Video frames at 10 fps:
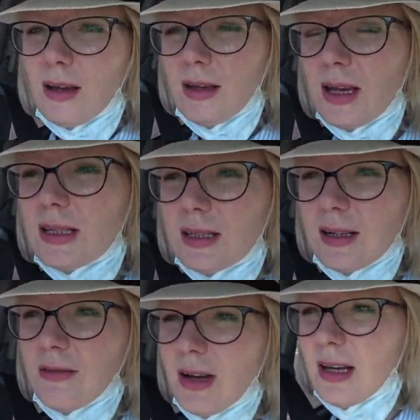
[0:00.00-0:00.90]
Если
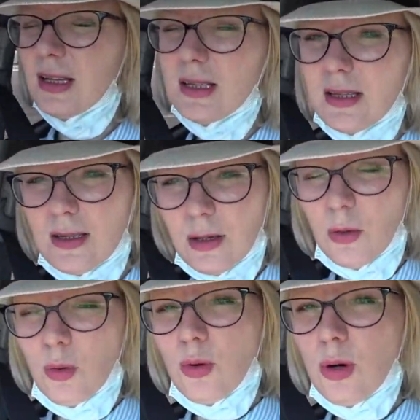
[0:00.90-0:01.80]
говорить
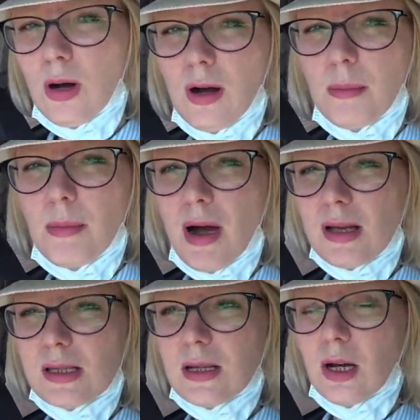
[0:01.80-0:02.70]
о
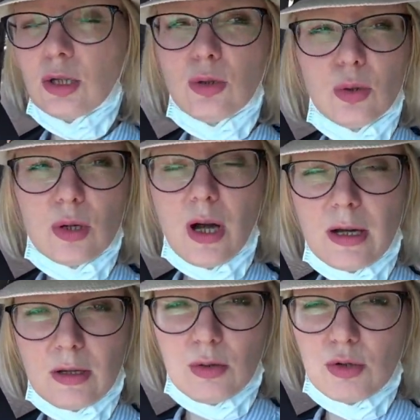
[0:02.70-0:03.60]
масках, то,
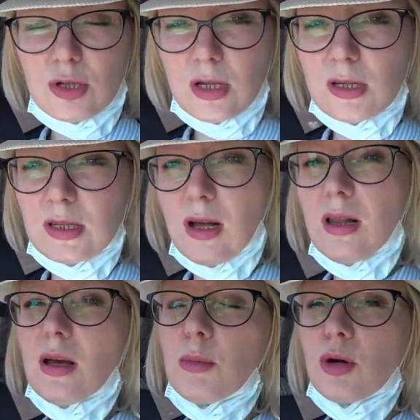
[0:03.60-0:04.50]
как я уже
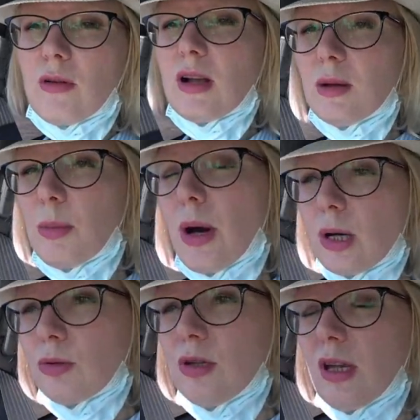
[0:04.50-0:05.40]
сказала, буквально
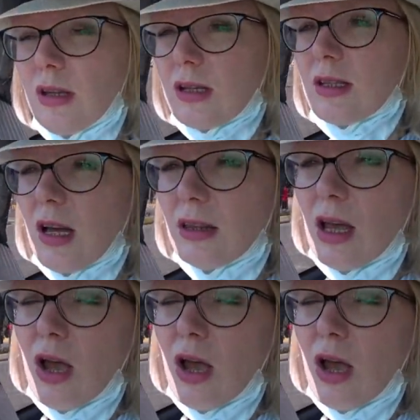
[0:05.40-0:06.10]
пару дней назад